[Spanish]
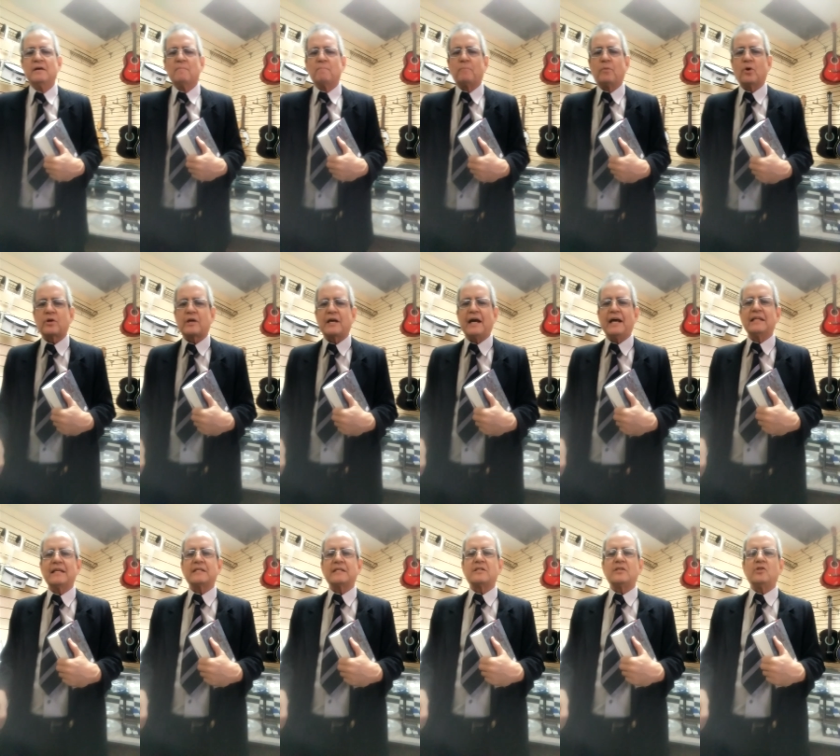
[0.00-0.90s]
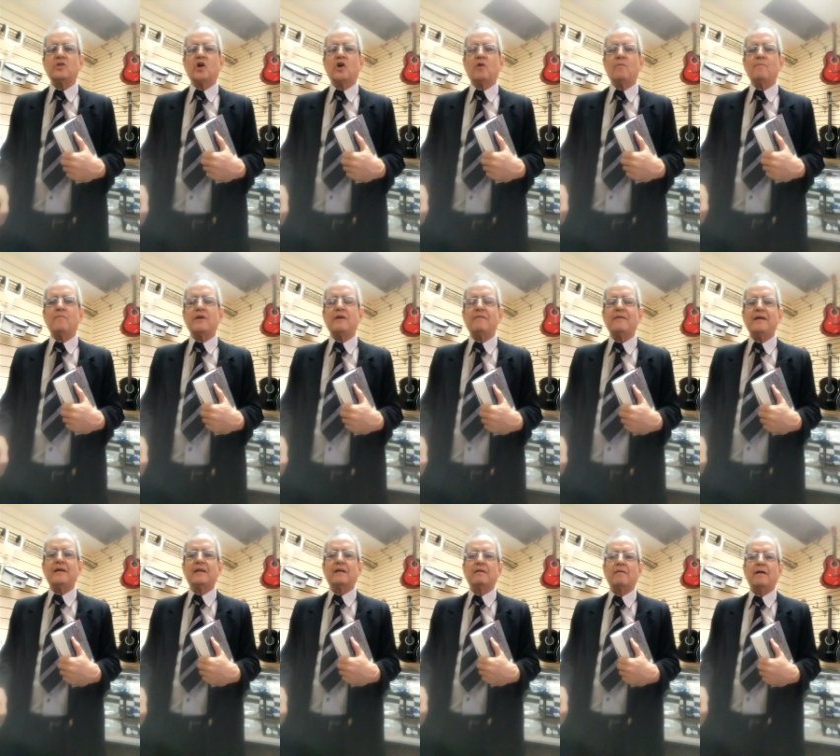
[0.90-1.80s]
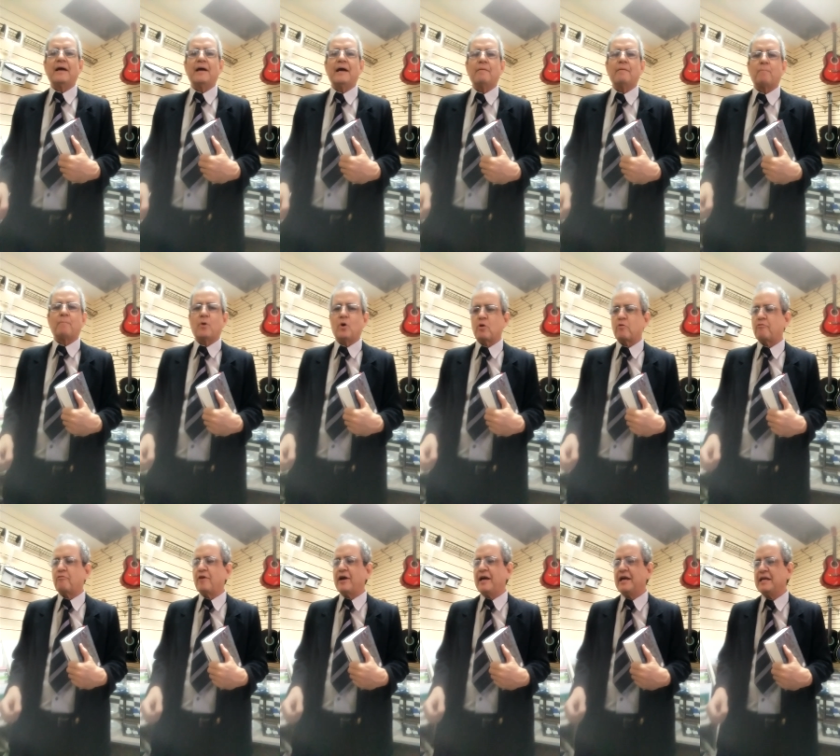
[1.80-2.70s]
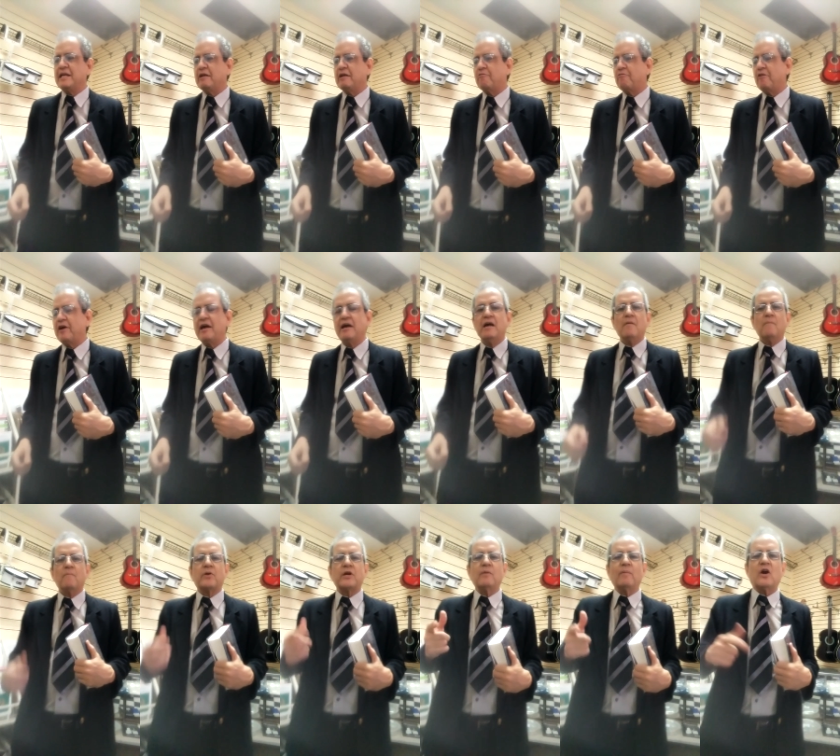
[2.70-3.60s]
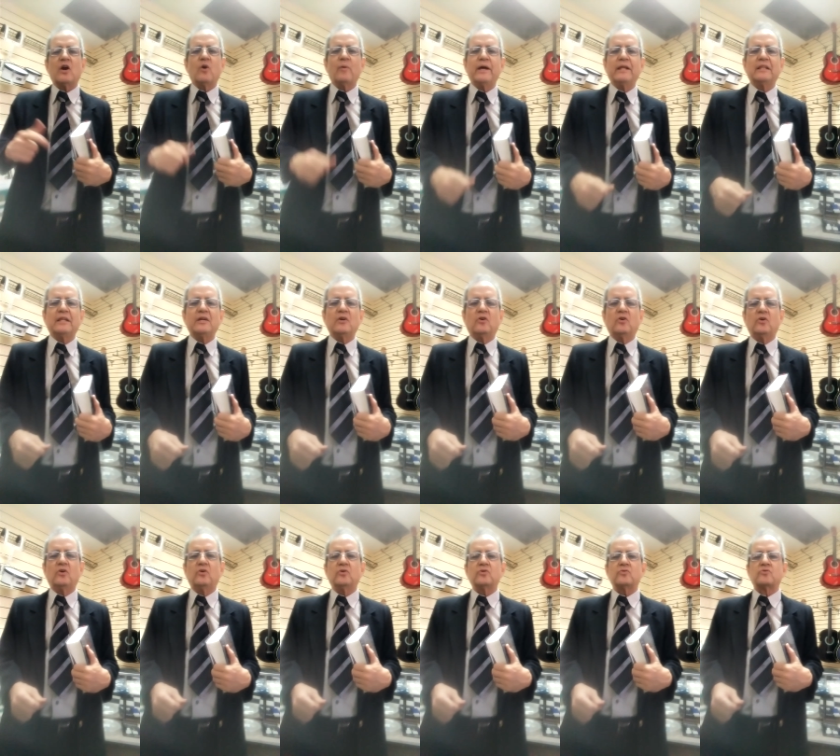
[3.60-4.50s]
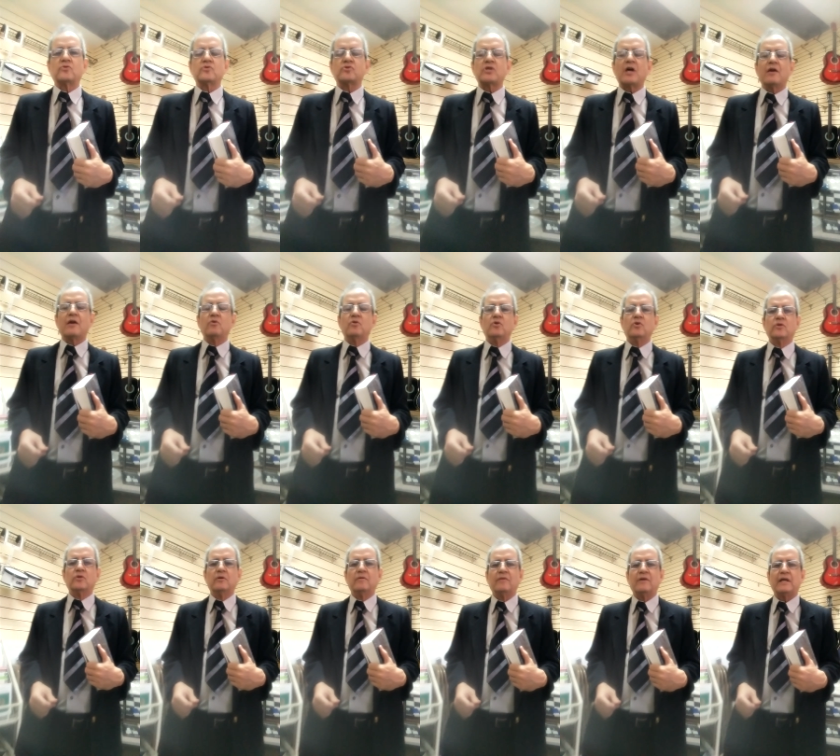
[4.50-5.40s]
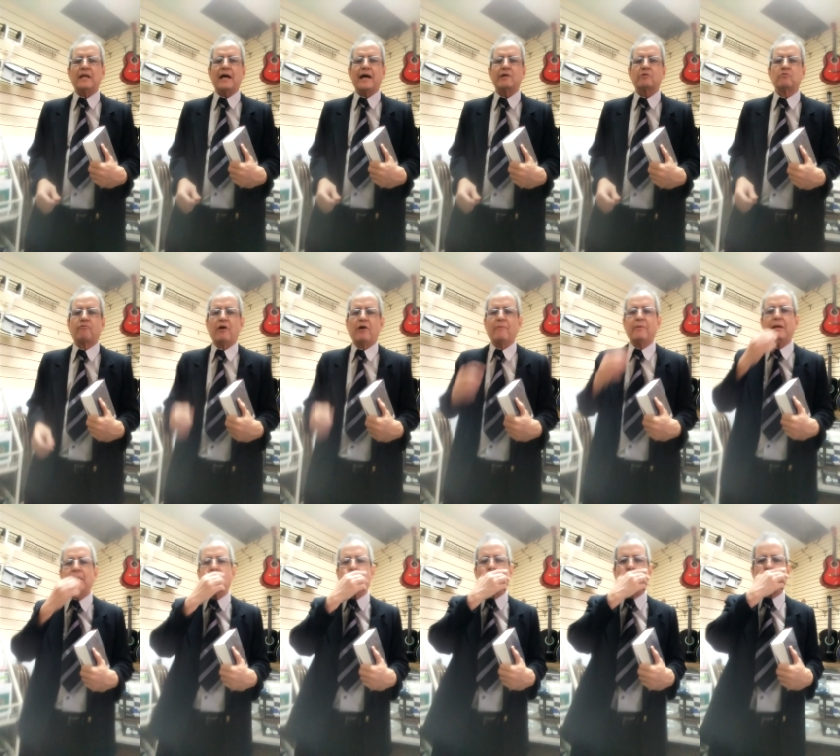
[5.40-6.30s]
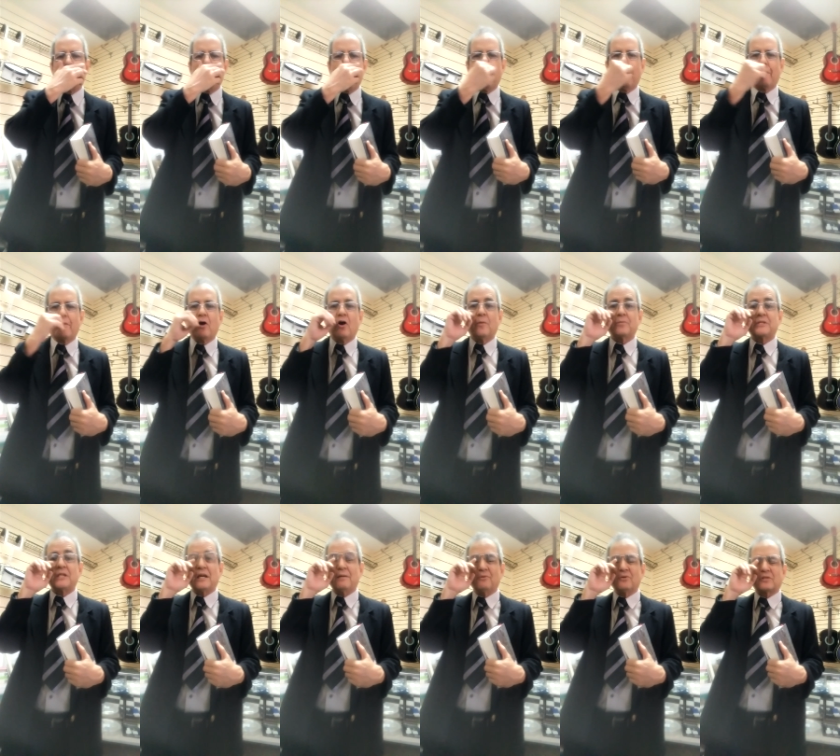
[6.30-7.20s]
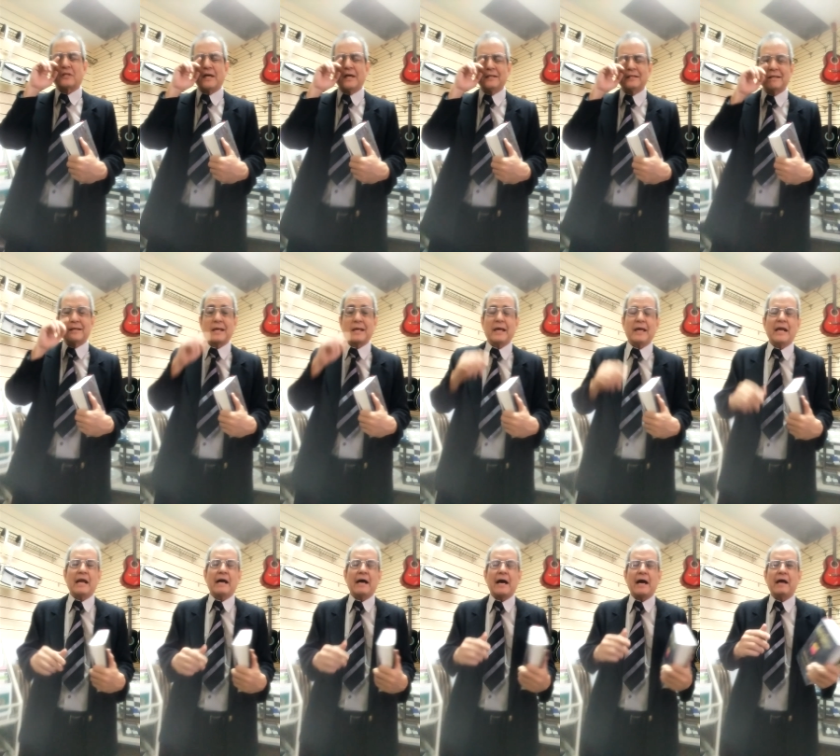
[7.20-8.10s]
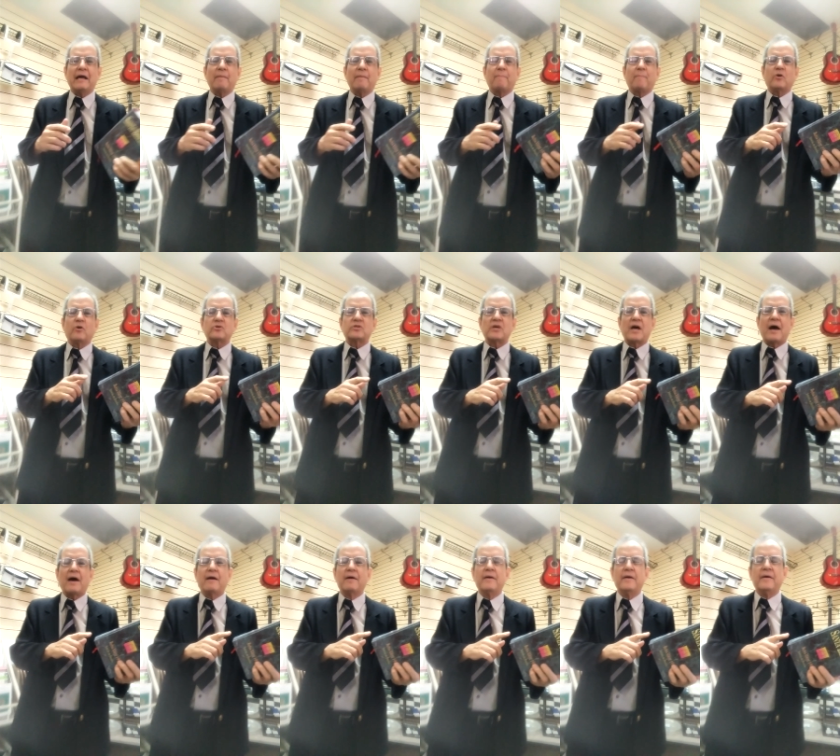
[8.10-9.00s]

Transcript: porque él decidió vivir por fe y en fe. Primero bendijo su salud y la de su familia. Observe usted que la esposa